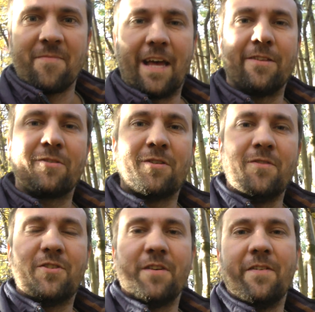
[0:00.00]
Dane
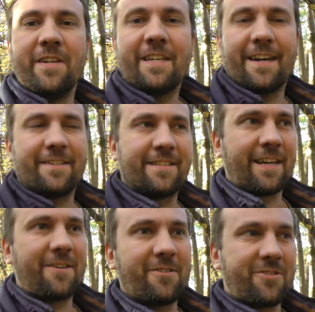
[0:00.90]
oczywiście wynika z
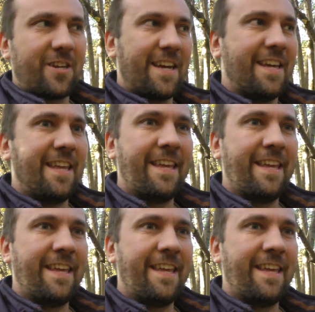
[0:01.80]
tego, że